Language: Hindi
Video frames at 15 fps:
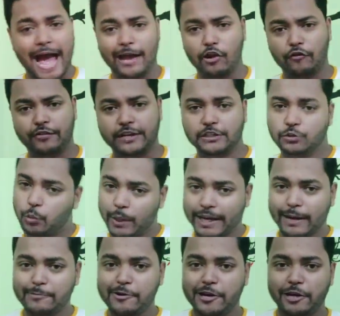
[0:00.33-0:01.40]
हेलो फ्रेंड्स
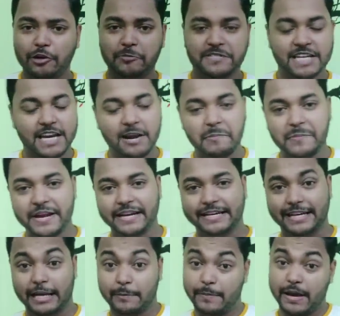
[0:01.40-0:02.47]
वेलकम टू यूट्यूब चैनल बी
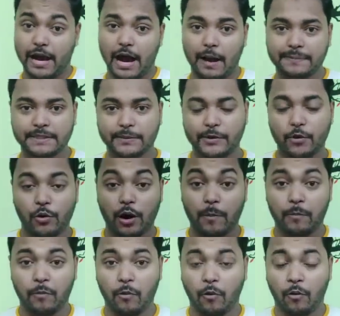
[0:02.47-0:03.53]
ट्रिक पे आप सभी लोगों
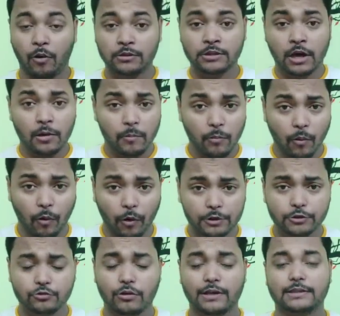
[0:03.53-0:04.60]
का बहुत
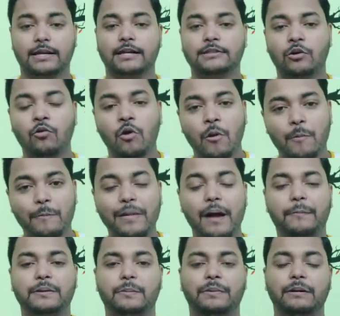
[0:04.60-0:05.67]
बहुत स्वागत करता हूं
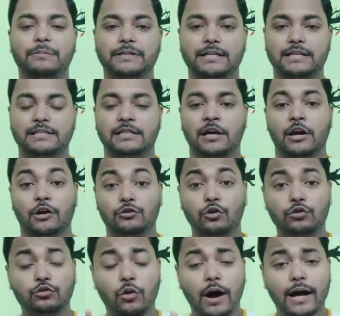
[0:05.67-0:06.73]
मैं आपके फ्रेंड विश्वजीत
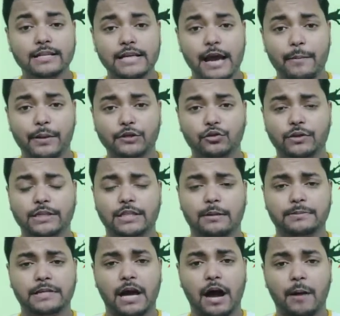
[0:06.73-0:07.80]
दोस्तों आज अमेजोन की
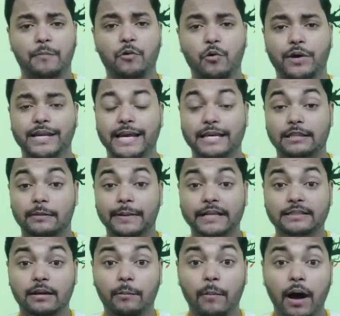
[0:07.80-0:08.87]
तरफ से आप लोगों के लिए एकदम
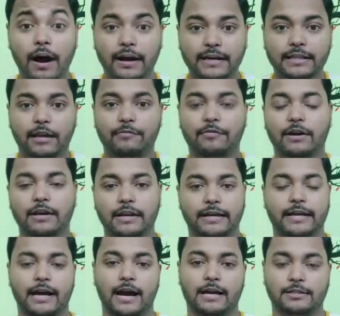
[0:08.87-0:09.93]
एक धमाकेदार बग
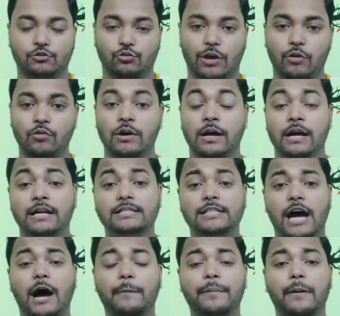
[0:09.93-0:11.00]
लेके आ चुका हूं
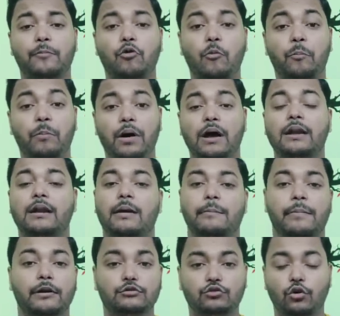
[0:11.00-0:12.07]
जहां पे आपको पर
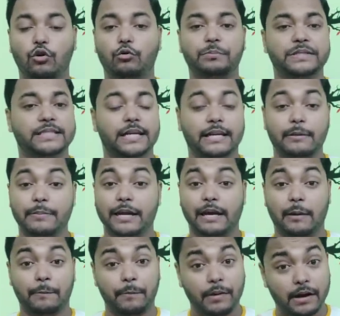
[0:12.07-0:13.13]
नंबर सौ रुपीज करके
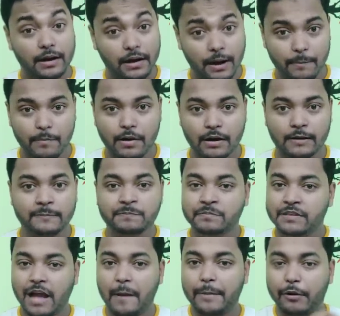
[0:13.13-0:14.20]
मिलेगा पर नंबर
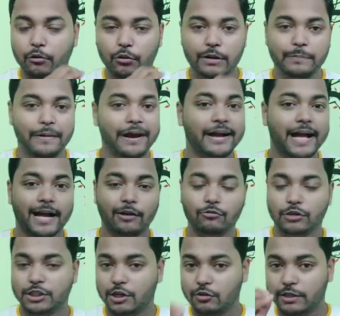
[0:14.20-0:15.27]
यहाँ पे कोई बैंक
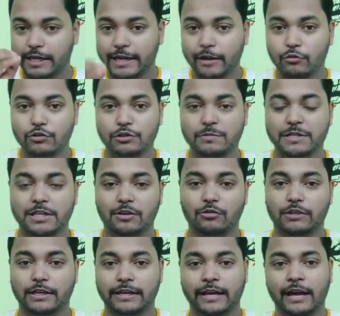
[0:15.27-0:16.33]
अकाउंट की जरूरत नहीं है कुछ भी
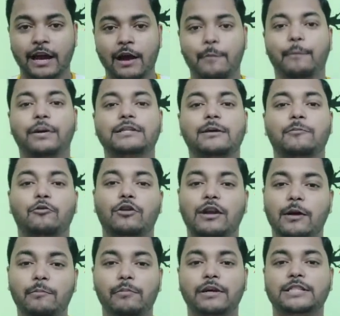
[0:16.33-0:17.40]
जरूरत नहीं है बस आपको
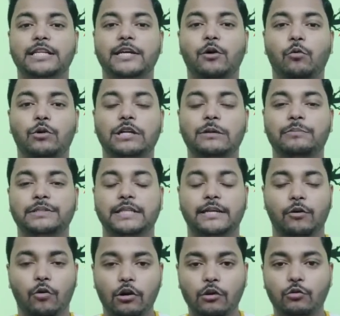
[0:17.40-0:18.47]
नंबर चाहिए ओ
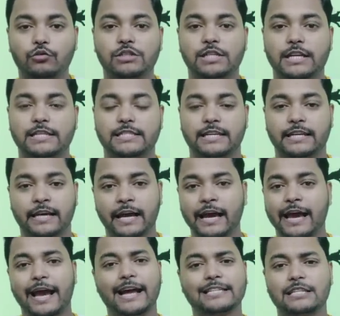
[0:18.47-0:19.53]
चाहिए और कुछ नहीं चाहिए
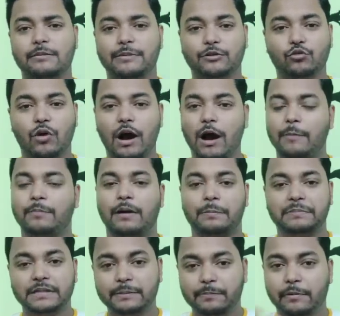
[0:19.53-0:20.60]
ऐसे में तो आप
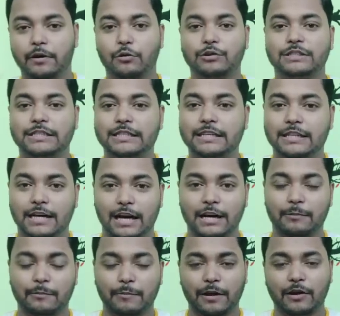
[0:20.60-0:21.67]
अपनी पड़ोसी
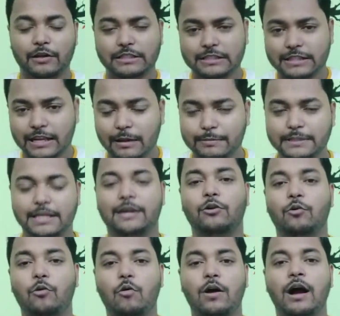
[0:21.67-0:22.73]
घर वालों जितने भी
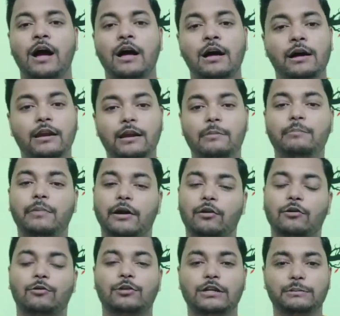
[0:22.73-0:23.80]
सारे लोगों का
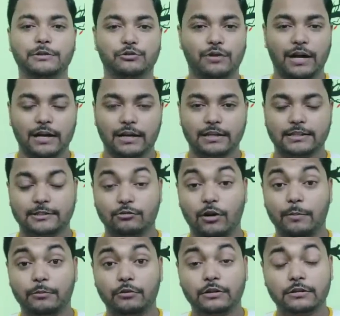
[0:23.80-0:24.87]
नंबर और ओ जुगाड़ कर
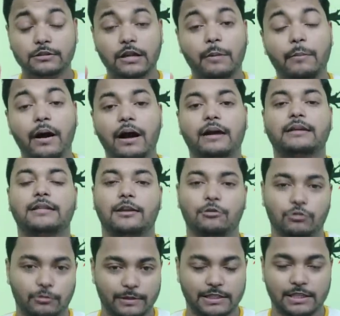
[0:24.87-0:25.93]
सकते हो आप धमाकेदार
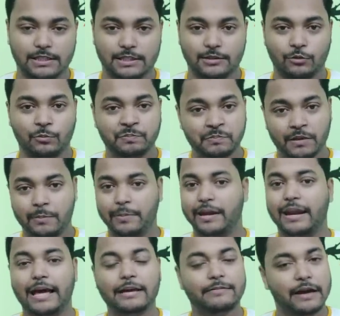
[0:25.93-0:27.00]
लूट मचा सकते हो
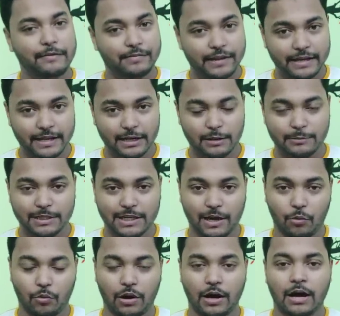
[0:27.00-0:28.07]
मैं लाइव अप्लाई करके भी
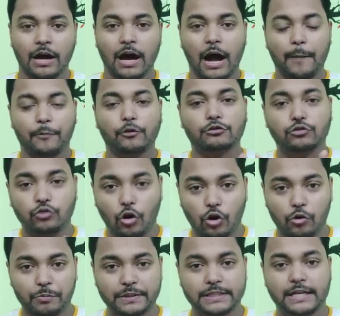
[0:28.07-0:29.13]
दिखाऊंगा आपको
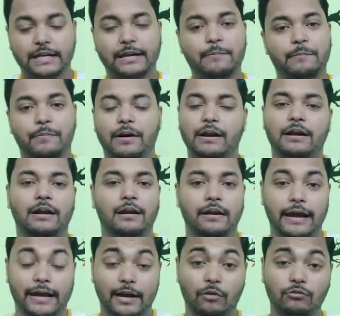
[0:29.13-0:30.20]
सौ करके पर
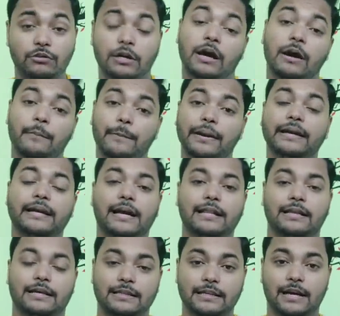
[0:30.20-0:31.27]
अकाउंट मैं
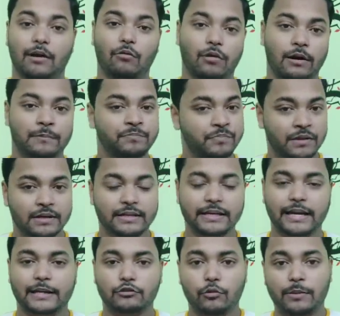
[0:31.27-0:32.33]
निकाल के दिखाऊंगा
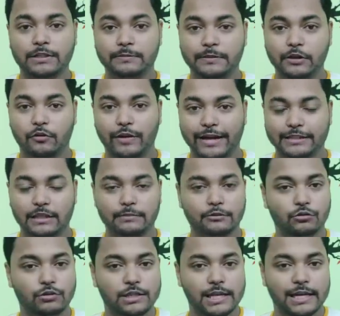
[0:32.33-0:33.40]
ठीक है तो बस वीडियो को एकदम
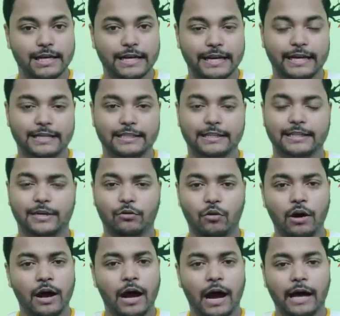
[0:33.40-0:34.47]
शुरू से लेकर एंड तक
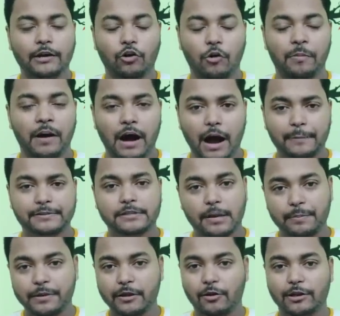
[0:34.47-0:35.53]
देखो आई होप आप
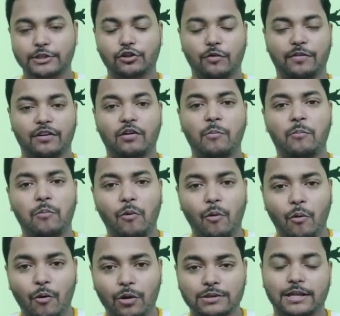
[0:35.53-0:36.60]
सभी लोग इस ऑफर को
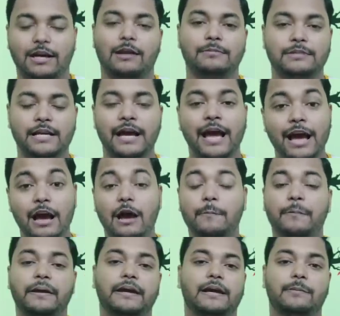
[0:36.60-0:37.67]
बहुत आराम से
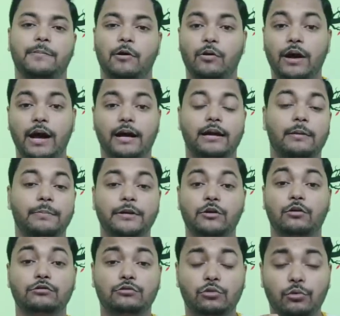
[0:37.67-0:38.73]
अप्लाई कर पाओगे अगर आप
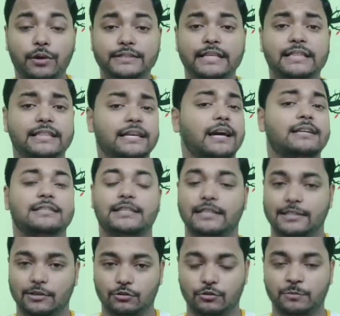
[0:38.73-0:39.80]
वीडियो को थोड़ा सा ध्यान से
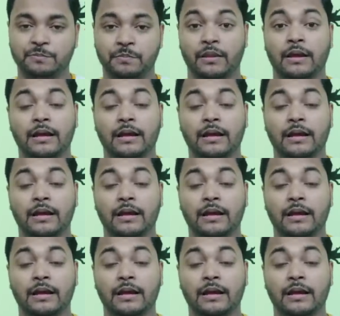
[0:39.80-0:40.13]
देखते हो तो